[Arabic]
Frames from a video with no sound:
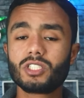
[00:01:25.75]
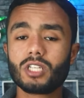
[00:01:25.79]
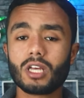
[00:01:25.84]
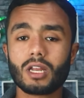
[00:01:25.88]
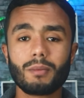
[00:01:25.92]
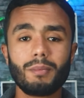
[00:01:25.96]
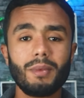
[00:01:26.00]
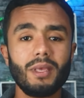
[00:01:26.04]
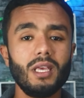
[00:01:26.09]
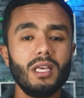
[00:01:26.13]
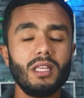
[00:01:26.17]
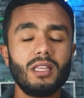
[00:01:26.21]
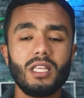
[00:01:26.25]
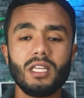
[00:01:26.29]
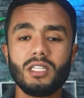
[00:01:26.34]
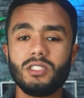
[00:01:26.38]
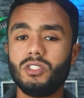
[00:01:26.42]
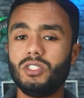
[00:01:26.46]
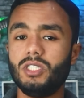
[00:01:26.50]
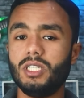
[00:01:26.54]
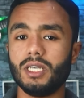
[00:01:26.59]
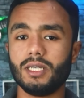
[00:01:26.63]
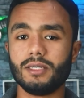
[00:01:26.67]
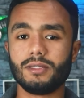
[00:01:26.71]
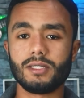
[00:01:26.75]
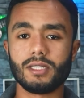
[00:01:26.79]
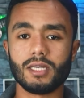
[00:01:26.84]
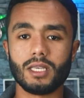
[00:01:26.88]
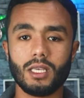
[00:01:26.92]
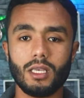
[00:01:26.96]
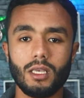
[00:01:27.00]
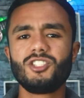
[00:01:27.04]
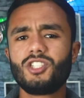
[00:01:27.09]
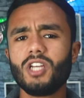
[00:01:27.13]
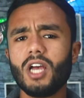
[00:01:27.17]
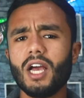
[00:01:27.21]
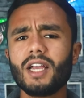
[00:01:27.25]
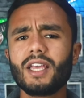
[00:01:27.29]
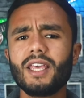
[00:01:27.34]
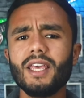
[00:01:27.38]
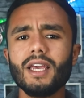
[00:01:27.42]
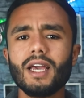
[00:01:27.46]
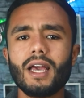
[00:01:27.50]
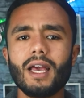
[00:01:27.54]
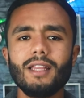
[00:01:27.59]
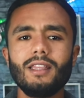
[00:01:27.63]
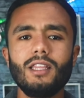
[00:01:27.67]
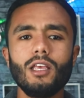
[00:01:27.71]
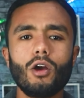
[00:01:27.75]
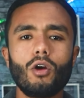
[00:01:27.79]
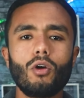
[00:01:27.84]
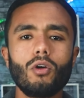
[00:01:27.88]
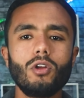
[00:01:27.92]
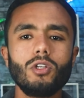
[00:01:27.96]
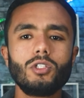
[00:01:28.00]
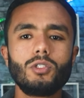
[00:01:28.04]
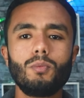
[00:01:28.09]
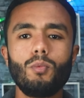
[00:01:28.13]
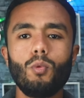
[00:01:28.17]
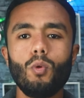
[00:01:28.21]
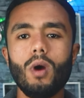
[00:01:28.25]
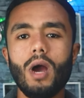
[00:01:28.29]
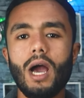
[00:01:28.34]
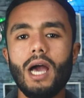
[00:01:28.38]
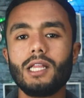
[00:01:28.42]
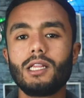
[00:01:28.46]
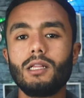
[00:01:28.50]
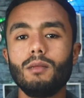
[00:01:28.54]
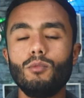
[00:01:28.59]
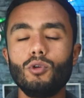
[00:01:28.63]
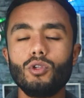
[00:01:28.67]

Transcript: التربيه ديال جيسي جاكي غادي يخرج بواحد